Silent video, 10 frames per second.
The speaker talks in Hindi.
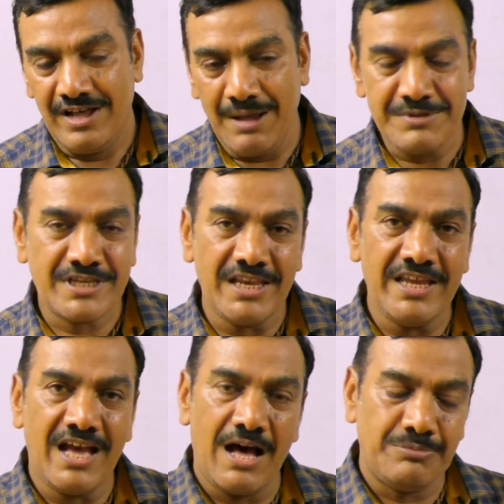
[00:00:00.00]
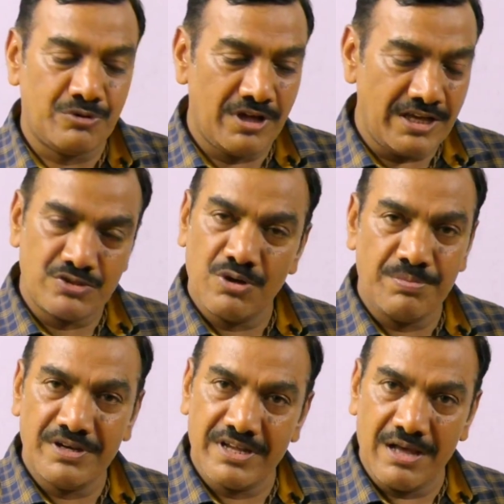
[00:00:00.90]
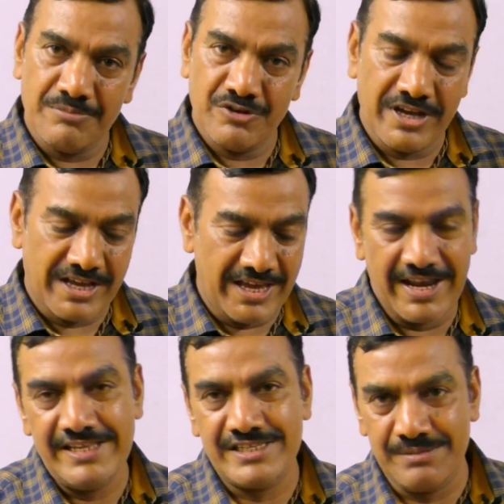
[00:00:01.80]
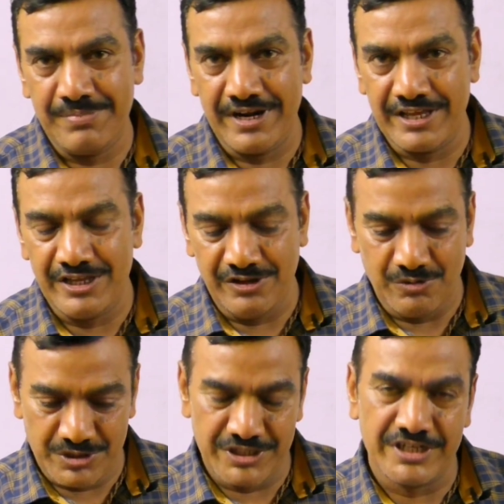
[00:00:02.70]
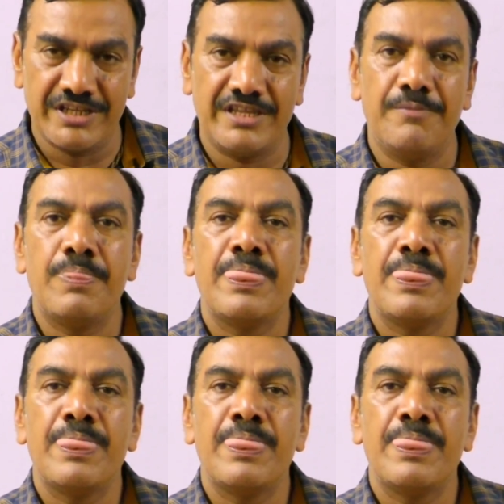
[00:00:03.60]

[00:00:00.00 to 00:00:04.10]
अब इसके लिए आप थोड़ा इसको अपन हम जो है गहराई से पढ़ने की कोशिश करते हैं